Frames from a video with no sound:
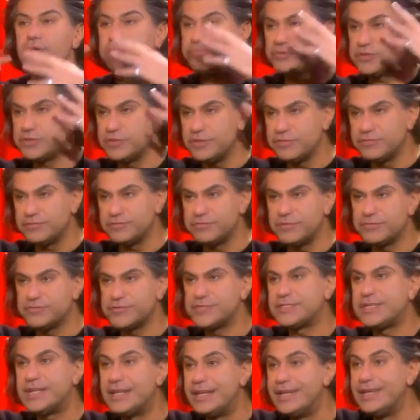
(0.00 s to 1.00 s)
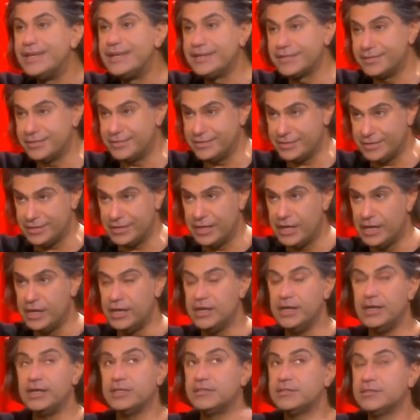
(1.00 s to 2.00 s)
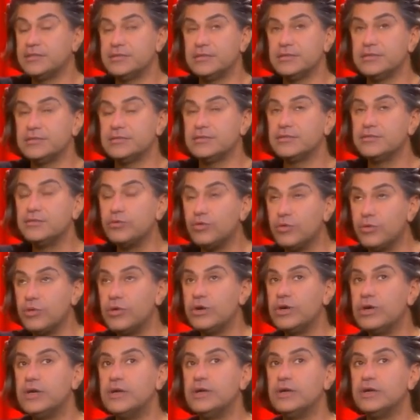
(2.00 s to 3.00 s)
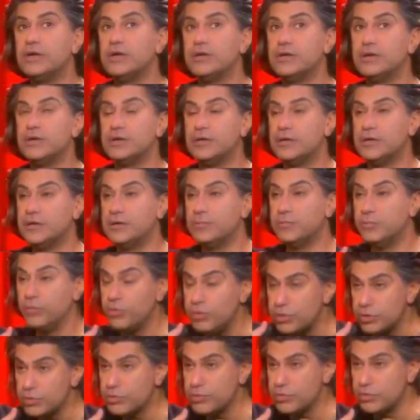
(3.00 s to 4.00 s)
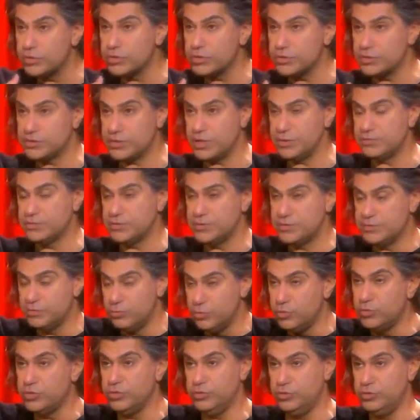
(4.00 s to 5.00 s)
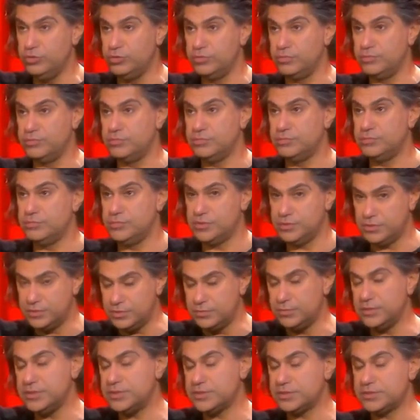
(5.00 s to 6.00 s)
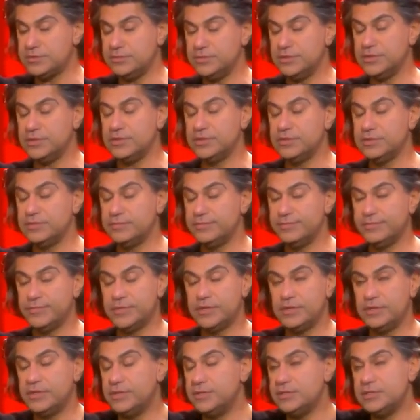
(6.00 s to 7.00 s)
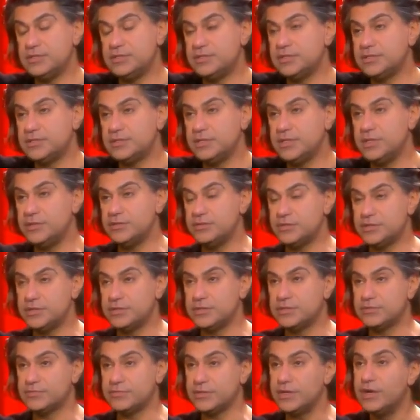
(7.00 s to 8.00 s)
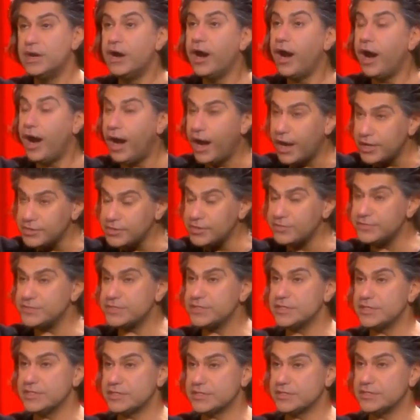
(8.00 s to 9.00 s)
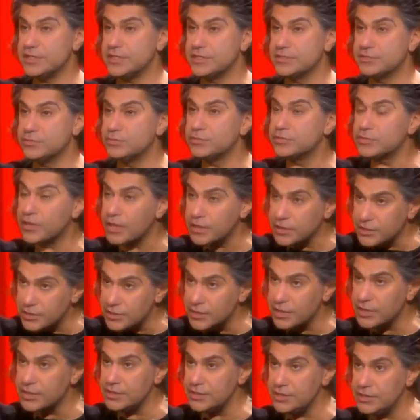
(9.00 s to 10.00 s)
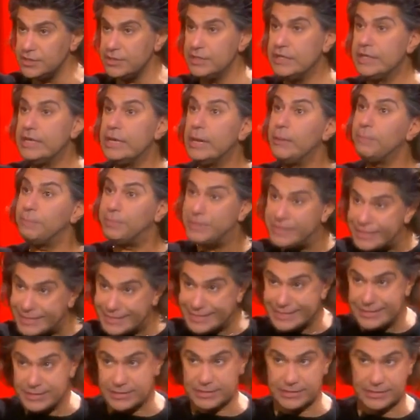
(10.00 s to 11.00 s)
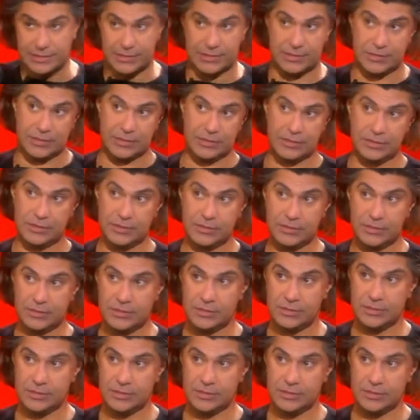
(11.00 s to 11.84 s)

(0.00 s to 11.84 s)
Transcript: вообще во вселенной. Это, но ну, э, а, мой город, там, где мой дом, это Москва. Я не стесняюсь этого. А они все рассказывают, какие они питерцы